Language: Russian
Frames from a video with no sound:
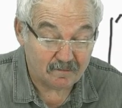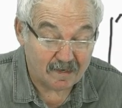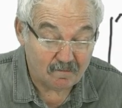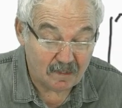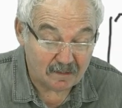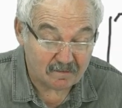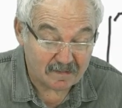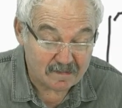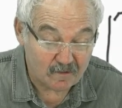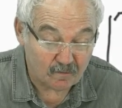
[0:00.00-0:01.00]
момент в
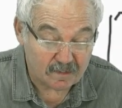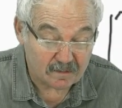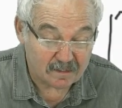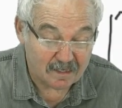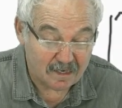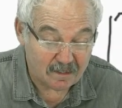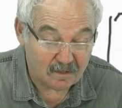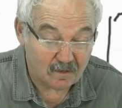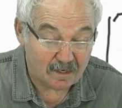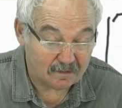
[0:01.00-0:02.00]
основном
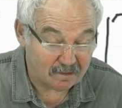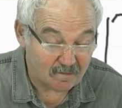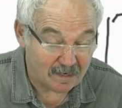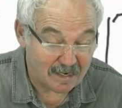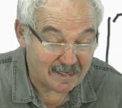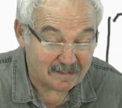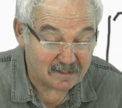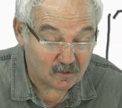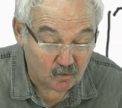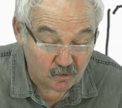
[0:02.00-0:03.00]
состоянии у атома
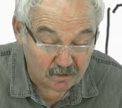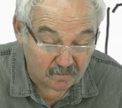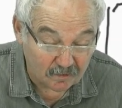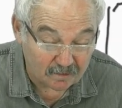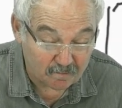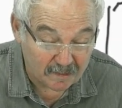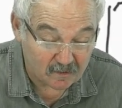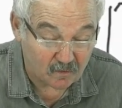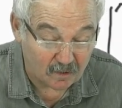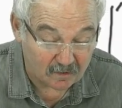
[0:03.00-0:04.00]
отсутствует,
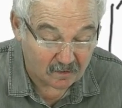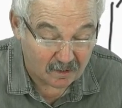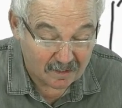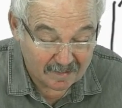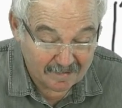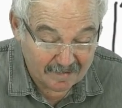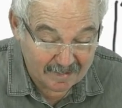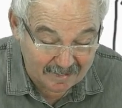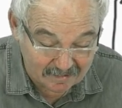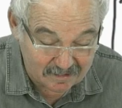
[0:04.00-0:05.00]
поскольку
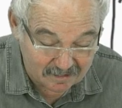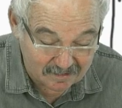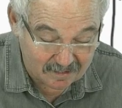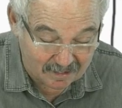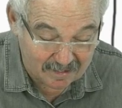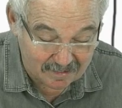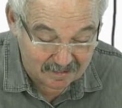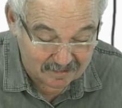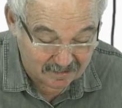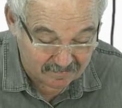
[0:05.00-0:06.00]

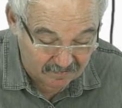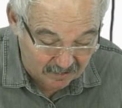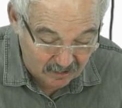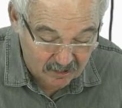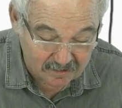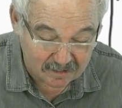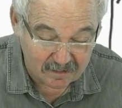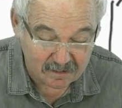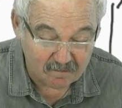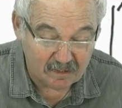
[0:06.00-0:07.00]
S-состояние это сферически
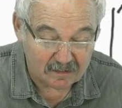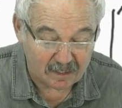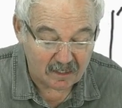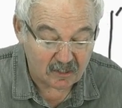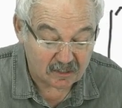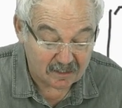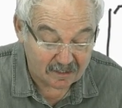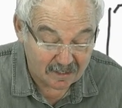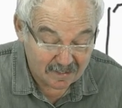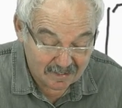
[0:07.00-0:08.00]

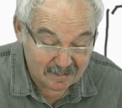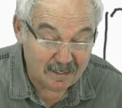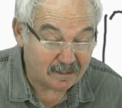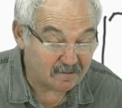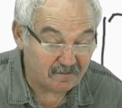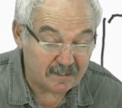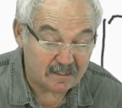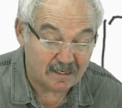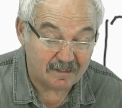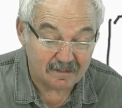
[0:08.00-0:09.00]
симметрично, нет
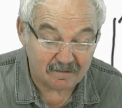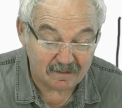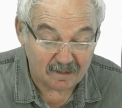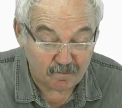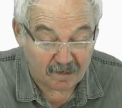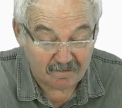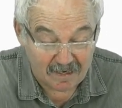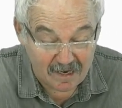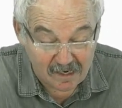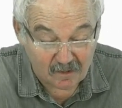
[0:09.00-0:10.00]
выделенного
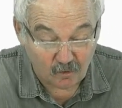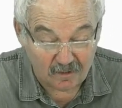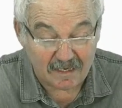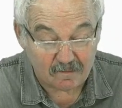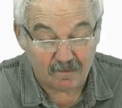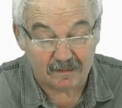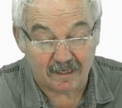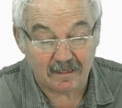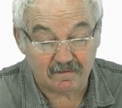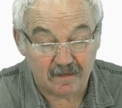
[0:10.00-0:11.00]
направления, куда
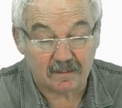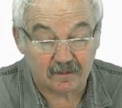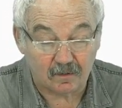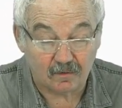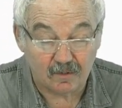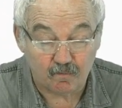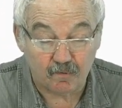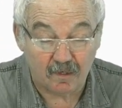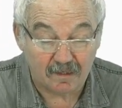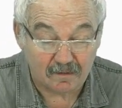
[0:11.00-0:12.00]
смотреть вектору
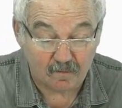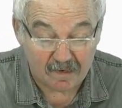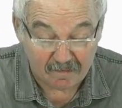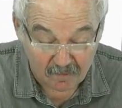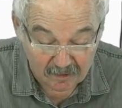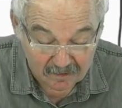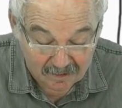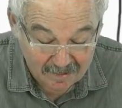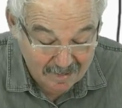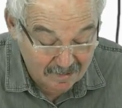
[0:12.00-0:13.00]
дипольного момента.
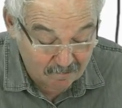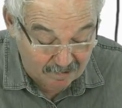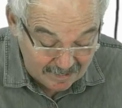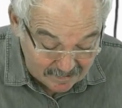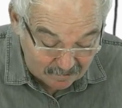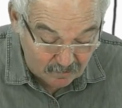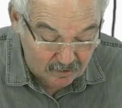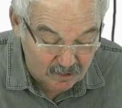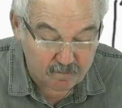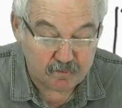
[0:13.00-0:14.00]
Поэтому
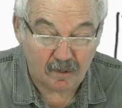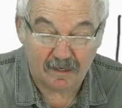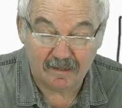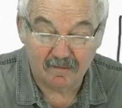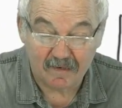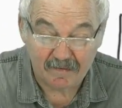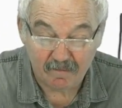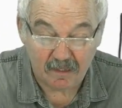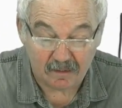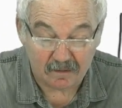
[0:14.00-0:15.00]
дипольный
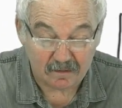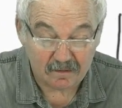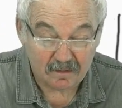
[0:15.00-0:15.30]
момент